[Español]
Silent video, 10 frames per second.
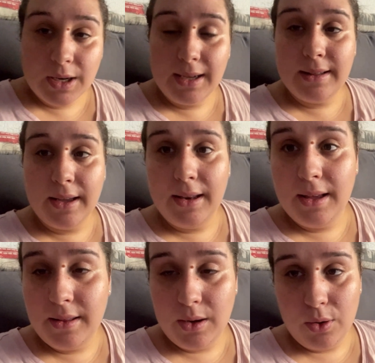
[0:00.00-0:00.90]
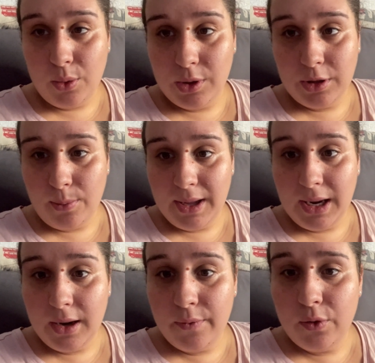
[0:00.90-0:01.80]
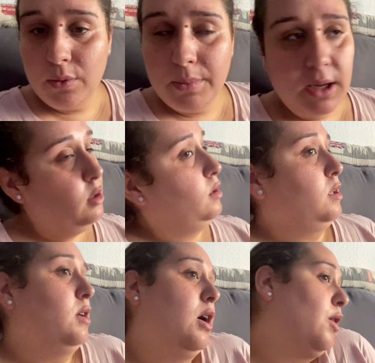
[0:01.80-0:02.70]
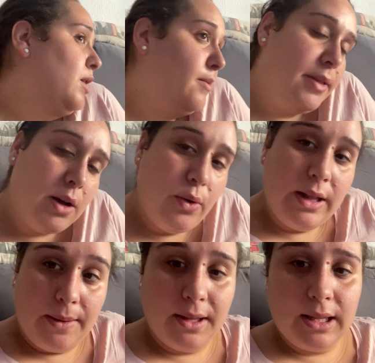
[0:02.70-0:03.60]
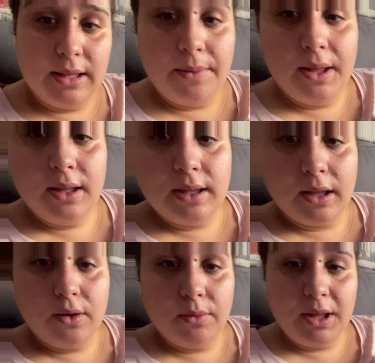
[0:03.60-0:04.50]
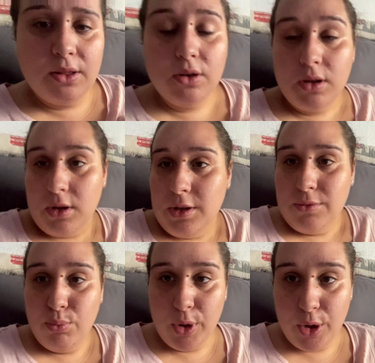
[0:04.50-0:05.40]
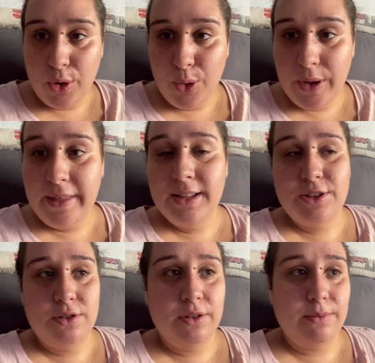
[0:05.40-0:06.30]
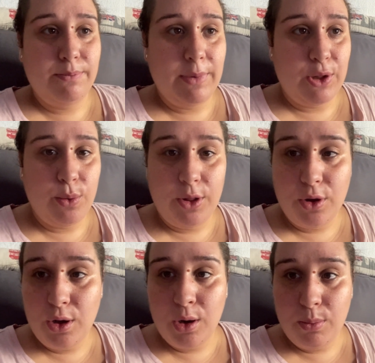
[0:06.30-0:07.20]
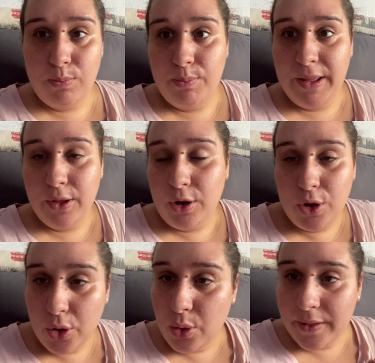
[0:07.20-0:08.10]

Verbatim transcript: hasta que niña ya no aguanta más la alfombra, aunque la verdad que hoy está bastante bien, está aquí comiendo. Bueno, no lo he dicho, estoy viendo que los vídeos no lo he